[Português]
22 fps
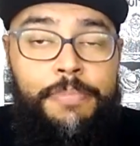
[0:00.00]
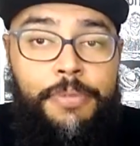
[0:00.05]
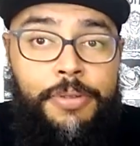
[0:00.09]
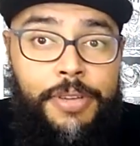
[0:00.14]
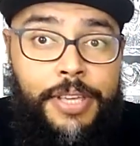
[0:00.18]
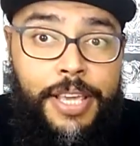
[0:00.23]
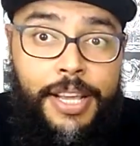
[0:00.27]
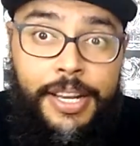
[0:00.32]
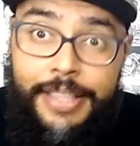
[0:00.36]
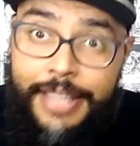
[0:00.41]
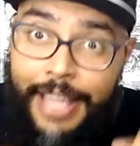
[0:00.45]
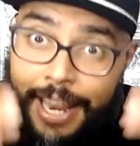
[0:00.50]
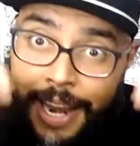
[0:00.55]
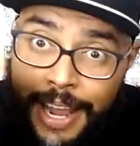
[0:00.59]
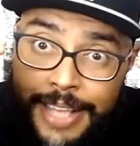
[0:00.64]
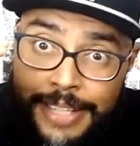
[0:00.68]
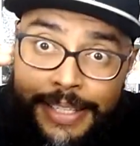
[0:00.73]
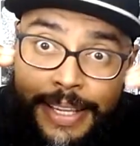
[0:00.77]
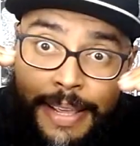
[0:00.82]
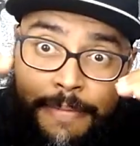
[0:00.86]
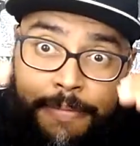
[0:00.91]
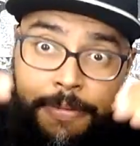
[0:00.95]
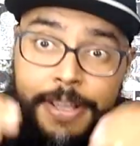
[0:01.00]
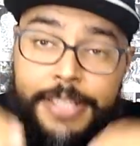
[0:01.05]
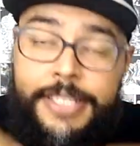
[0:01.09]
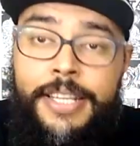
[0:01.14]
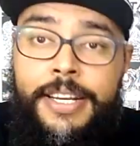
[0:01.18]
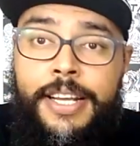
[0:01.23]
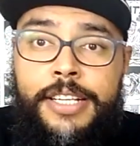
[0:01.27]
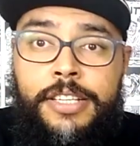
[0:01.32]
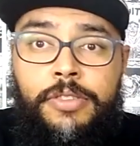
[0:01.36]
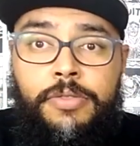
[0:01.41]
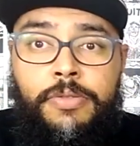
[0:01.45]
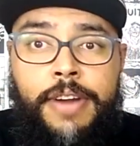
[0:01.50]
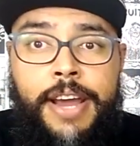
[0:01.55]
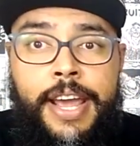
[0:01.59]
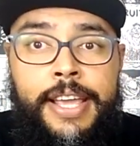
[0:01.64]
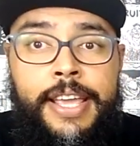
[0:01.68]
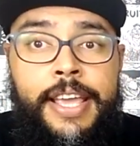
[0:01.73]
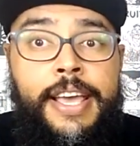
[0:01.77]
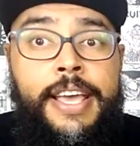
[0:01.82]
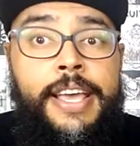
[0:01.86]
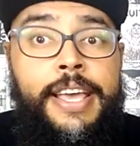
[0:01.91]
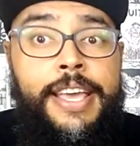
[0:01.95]
Porque ele tá lá sempre fazendo as
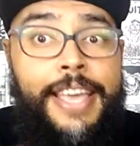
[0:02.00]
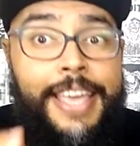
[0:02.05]
tracks.